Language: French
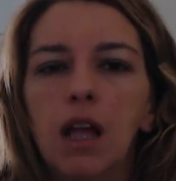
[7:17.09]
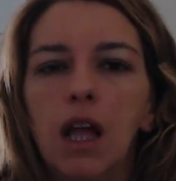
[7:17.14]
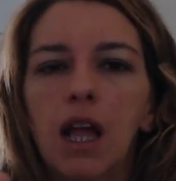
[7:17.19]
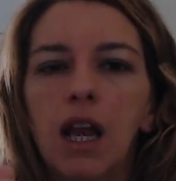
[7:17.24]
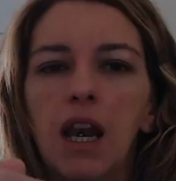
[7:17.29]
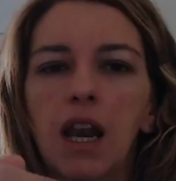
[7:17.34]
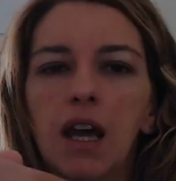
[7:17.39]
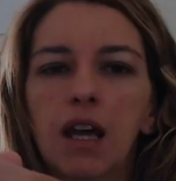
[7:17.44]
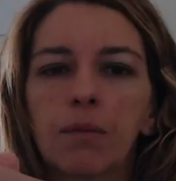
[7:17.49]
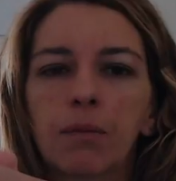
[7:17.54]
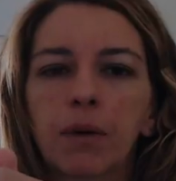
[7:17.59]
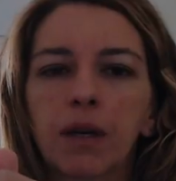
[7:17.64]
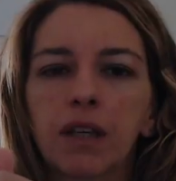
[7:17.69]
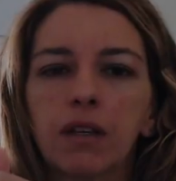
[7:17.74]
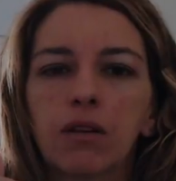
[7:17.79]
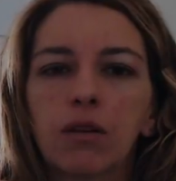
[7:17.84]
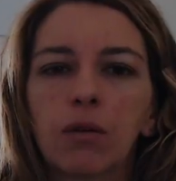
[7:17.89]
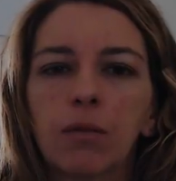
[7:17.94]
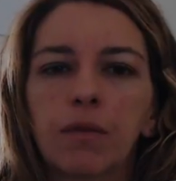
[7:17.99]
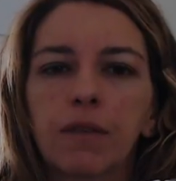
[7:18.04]
elle l'a
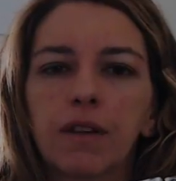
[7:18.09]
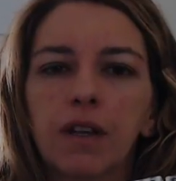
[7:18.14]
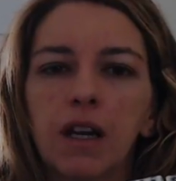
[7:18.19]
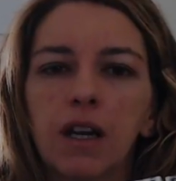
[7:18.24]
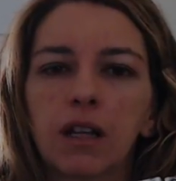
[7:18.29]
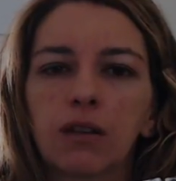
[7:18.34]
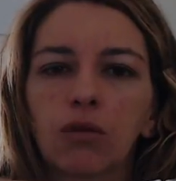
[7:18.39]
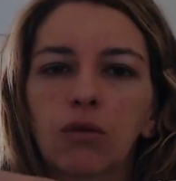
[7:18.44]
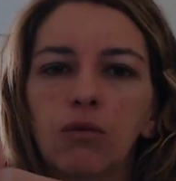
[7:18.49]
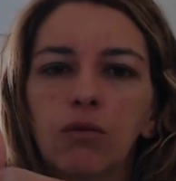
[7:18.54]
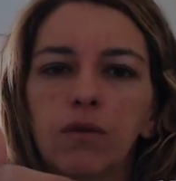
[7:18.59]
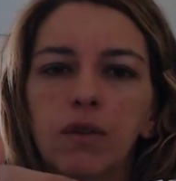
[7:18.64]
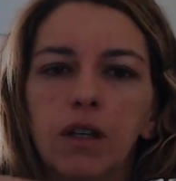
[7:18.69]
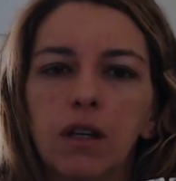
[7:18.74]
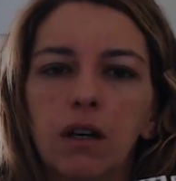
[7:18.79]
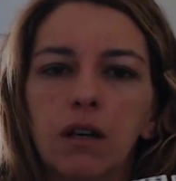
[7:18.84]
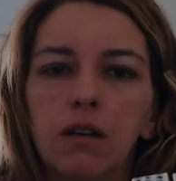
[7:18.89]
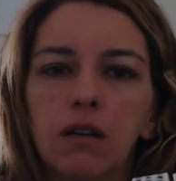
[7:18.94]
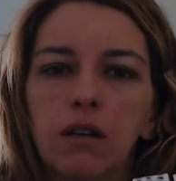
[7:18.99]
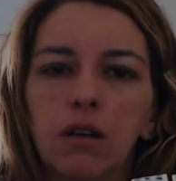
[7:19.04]
pris comme ça, elle a trouvé,
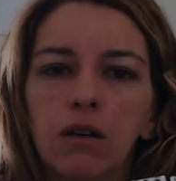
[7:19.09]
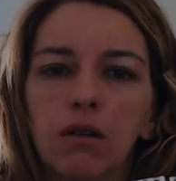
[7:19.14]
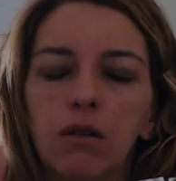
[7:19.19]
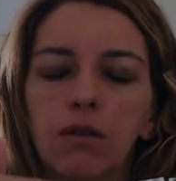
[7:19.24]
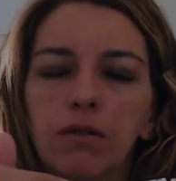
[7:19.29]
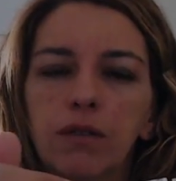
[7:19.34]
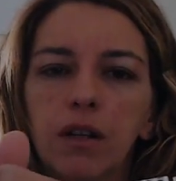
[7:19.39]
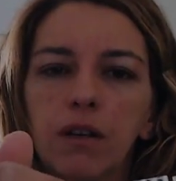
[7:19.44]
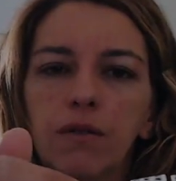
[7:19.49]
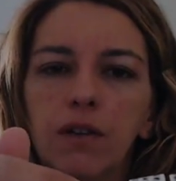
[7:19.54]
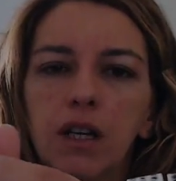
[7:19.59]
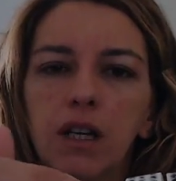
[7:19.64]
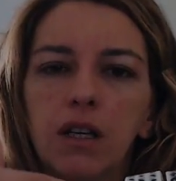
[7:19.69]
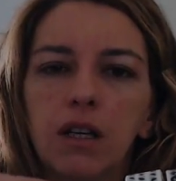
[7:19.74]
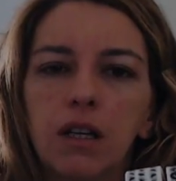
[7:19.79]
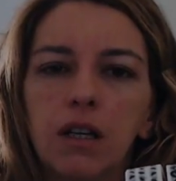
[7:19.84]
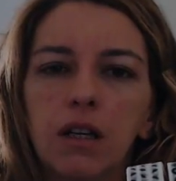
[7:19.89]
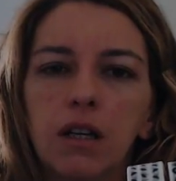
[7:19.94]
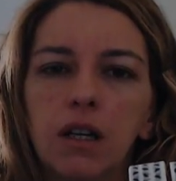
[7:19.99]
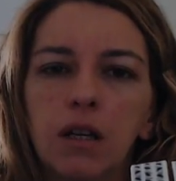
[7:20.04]
euh, vous savez,
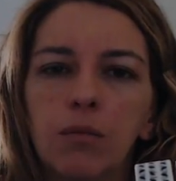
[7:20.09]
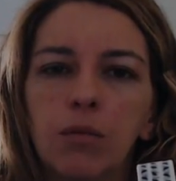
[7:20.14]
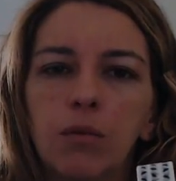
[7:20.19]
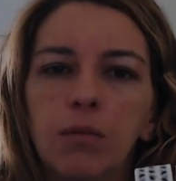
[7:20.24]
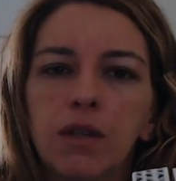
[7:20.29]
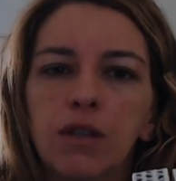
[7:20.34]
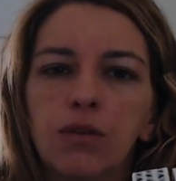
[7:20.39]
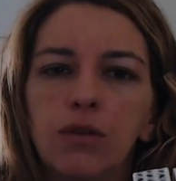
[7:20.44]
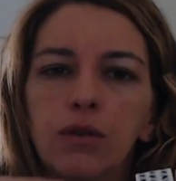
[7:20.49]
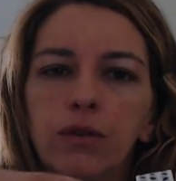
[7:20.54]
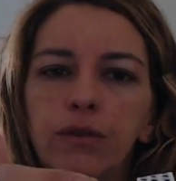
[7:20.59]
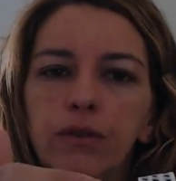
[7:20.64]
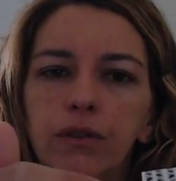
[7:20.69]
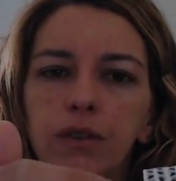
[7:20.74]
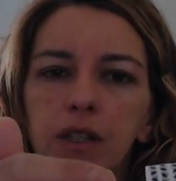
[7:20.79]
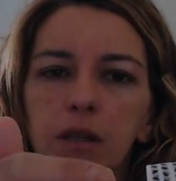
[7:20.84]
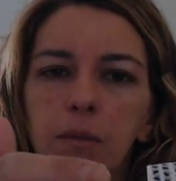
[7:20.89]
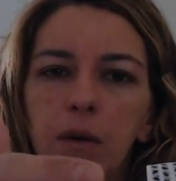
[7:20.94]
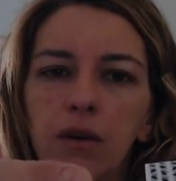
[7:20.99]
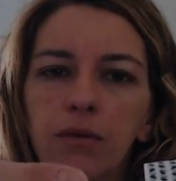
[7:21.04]
les, bobines de
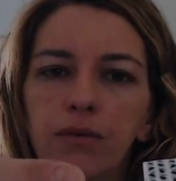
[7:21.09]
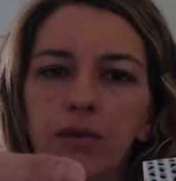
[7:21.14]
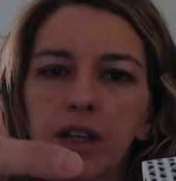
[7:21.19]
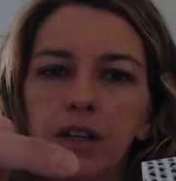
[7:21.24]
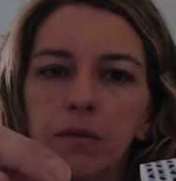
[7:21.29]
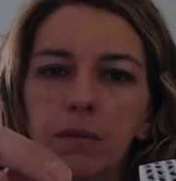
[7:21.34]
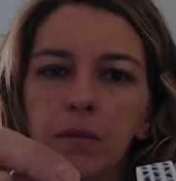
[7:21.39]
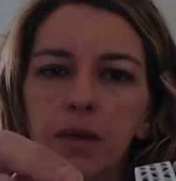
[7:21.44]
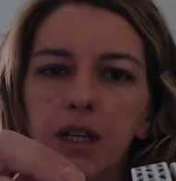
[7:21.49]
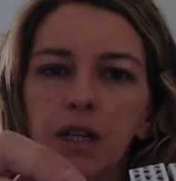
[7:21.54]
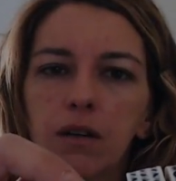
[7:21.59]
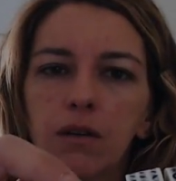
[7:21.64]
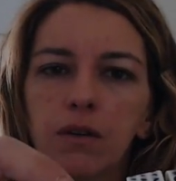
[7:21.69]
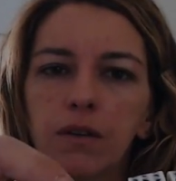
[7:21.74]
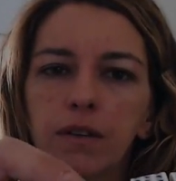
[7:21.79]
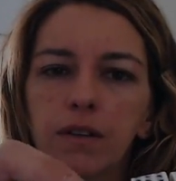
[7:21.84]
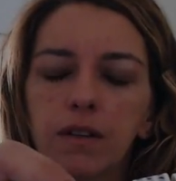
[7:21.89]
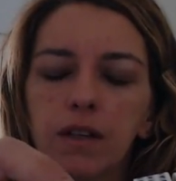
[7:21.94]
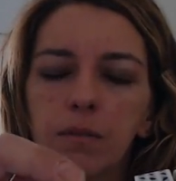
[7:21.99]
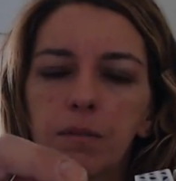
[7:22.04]
film en fait, mais ce euh,
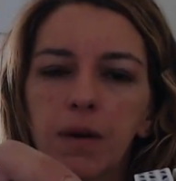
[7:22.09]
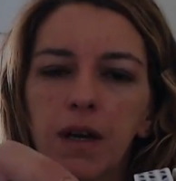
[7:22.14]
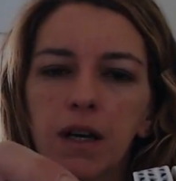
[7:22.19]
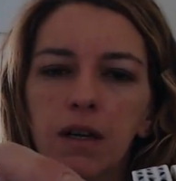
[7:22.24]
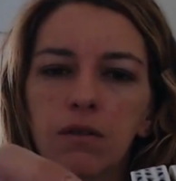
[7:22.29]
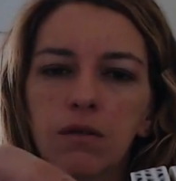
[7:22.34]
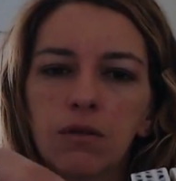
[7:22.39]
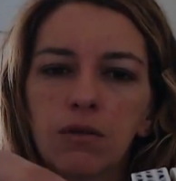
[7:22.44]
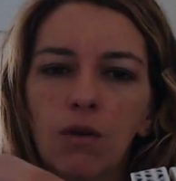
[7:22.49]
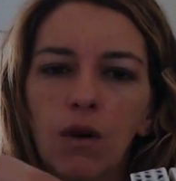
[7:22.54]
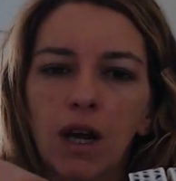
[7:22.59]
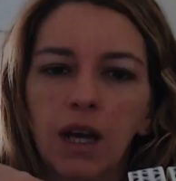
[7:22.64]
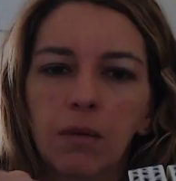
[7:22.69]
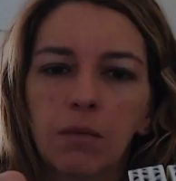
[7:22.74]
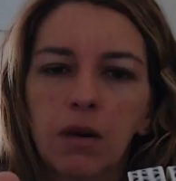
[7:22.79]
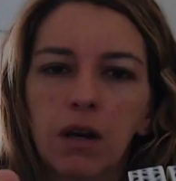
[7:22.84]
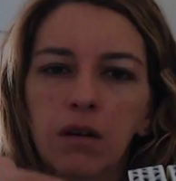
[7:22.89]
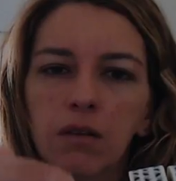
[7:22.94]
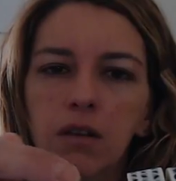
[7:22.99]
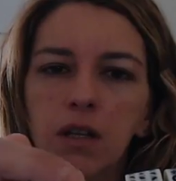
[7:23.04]
c'était pas euh, noir et
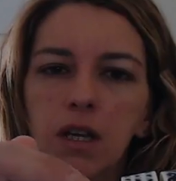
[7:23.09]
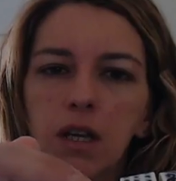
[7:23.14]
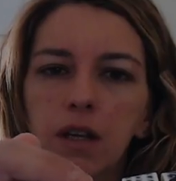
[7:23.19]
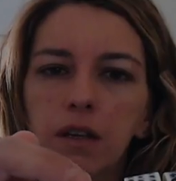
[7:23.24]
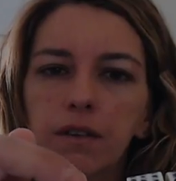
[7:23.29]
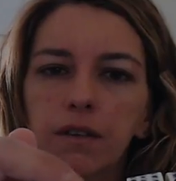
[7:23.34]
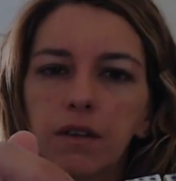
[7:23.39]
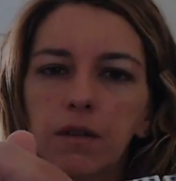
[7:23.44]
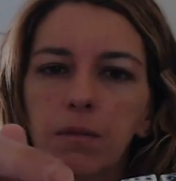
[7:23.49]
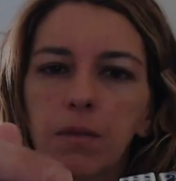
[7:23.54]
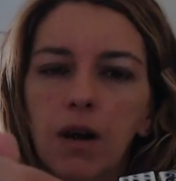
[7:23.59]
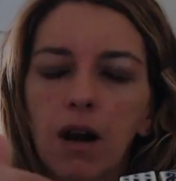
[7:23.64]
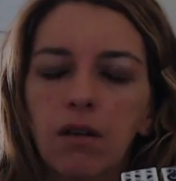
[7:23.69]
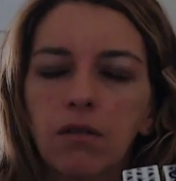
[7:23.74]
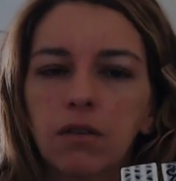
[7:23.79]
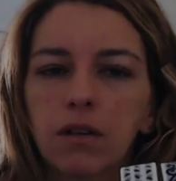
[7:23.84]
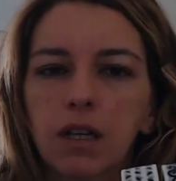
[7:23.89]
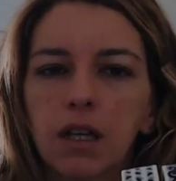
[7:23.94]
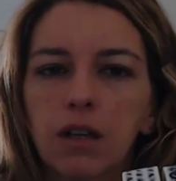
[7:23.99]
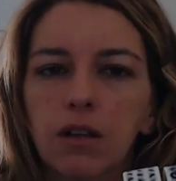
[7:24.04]
blanc, c'était
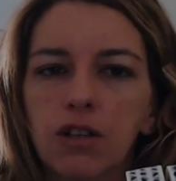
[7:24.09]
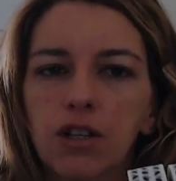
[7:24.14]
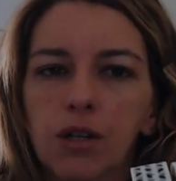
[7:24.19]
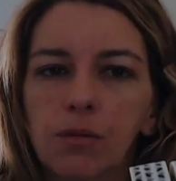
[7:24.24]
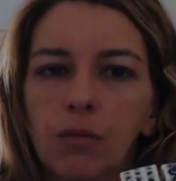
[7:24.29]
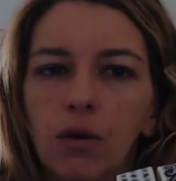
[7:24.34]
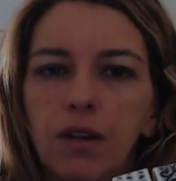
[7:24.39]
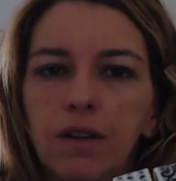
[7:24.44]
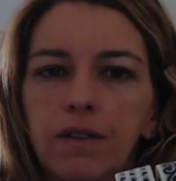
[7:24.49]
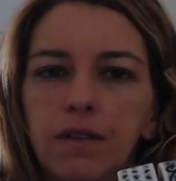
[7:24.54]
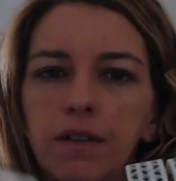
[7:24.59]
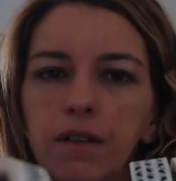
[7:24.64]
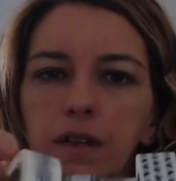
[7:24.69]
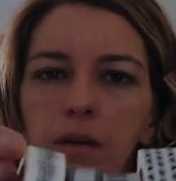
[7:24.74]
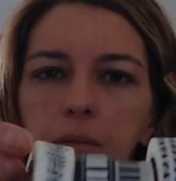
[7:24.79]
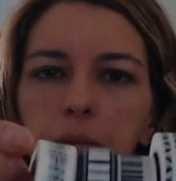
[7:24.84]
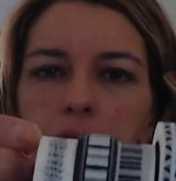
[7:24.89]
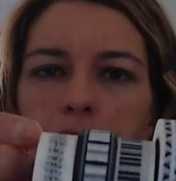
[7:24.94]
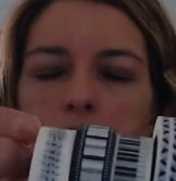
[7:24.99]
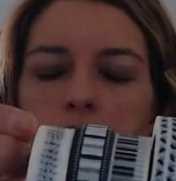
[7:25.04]
blanc. Et chez moi, ils n'y étaient
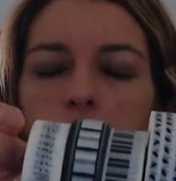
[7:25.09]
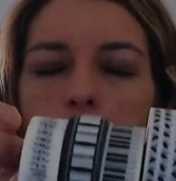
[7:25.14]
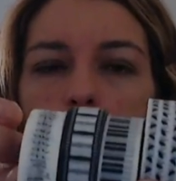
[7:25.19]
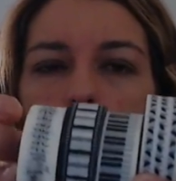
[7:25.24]
pas.